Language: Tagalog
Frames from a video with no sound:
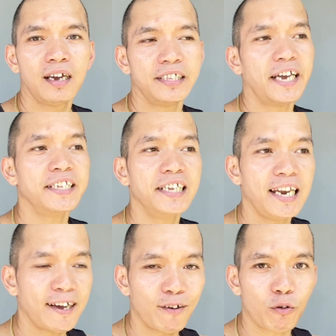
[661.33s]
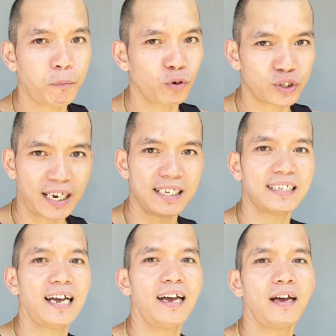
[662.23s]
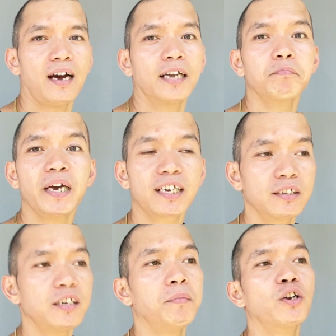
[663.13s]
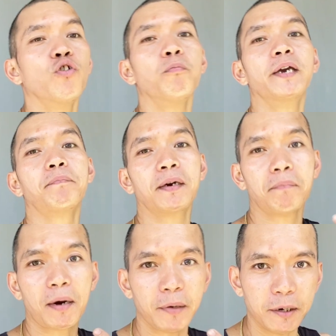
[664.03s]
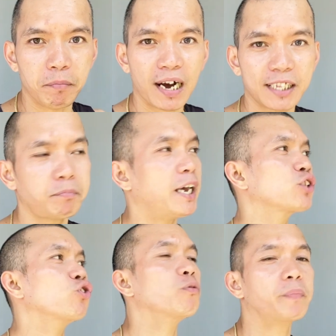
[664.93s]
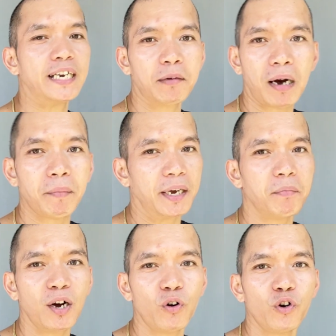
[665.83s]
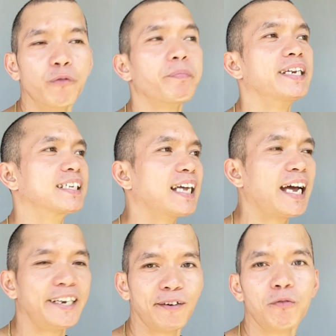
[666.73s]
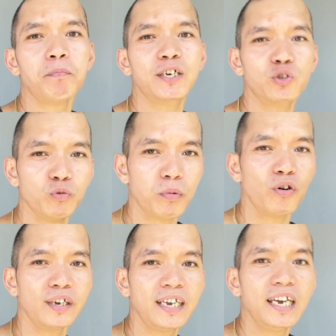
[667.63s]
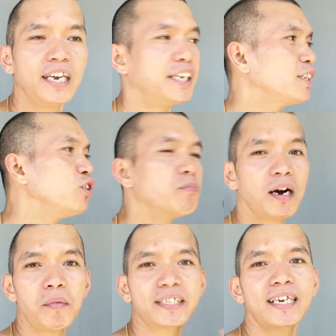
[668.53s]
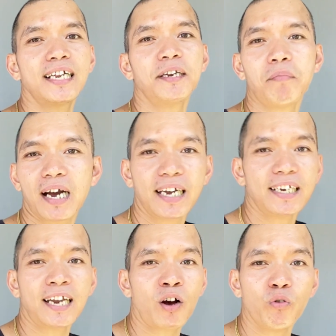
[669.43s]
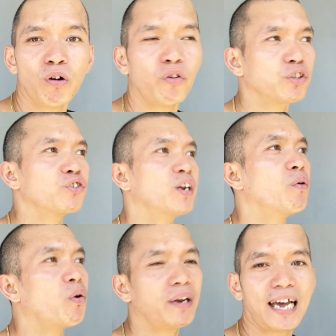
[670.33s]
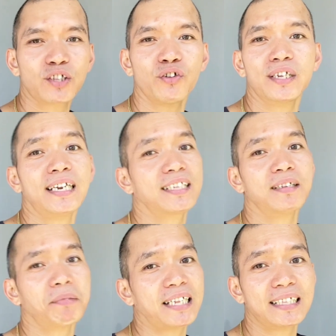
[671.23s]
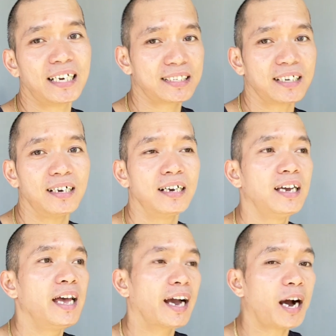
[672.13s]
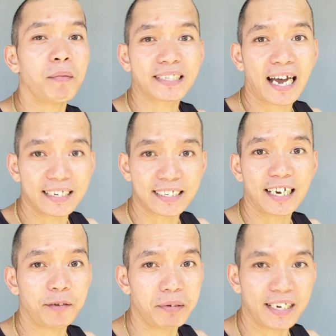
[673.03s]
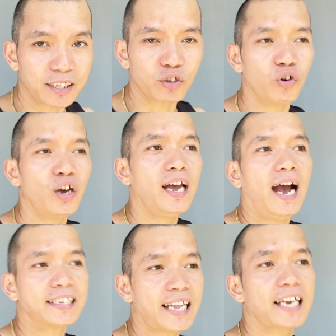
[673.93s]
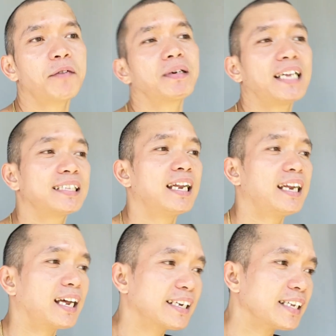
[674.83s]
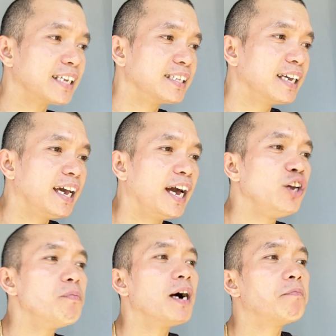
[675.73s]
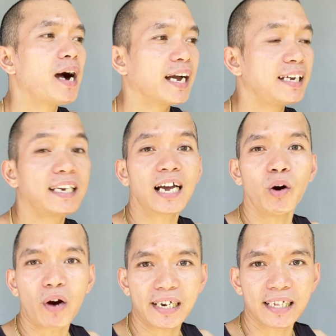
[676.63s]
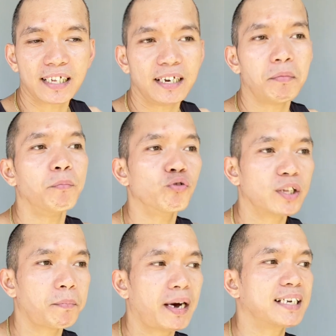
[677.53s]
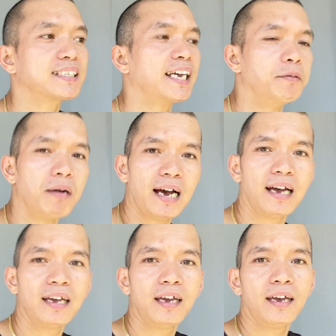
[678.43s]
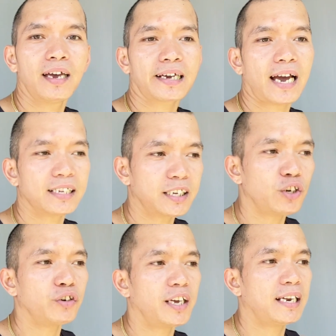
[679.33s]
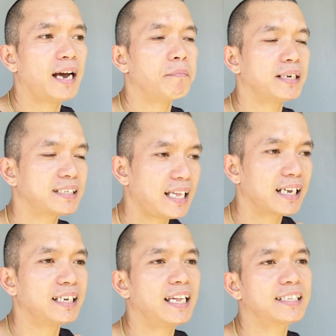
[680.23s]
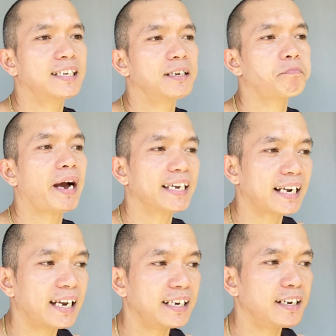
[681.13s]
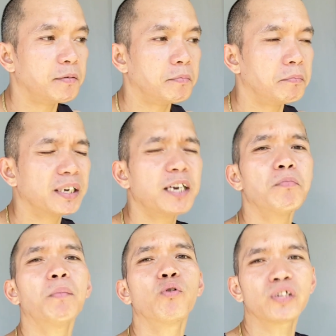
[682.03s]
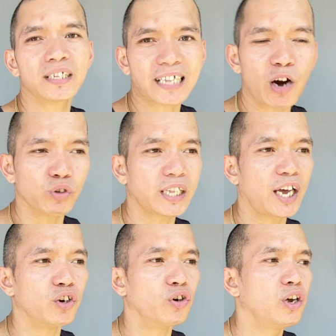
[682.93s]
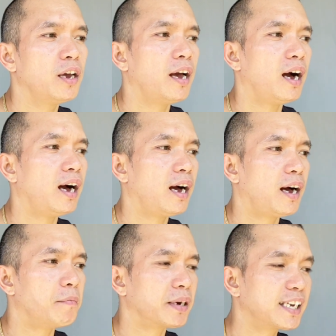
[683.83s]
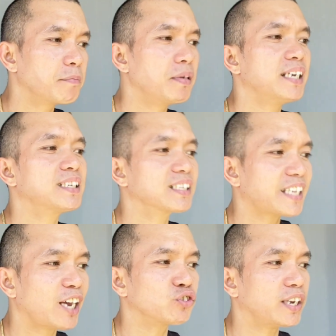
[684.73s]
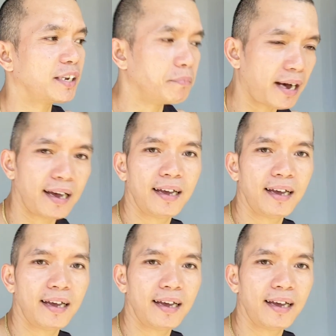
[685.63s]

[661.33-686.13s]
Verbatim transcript: na hindi lang ako puro salita. At mayroon din naman ako may pagmamayabang at ito yung pinagmamayabang ko, yung pinagdaanan kong pagsubok. Hindi yung mga material na bagay na nakuha ko, ito nawawala ito, hindi natin madadala sa kamatayan sa libingan to. Ang tanging madadala lang natin ay yung mga bagay na nagawa natin na mabuti para sa iba. Kahit ganun nila, mas lagi nating pairali na maging mabuting tao tayo, uh, maging blessing tayo sa iba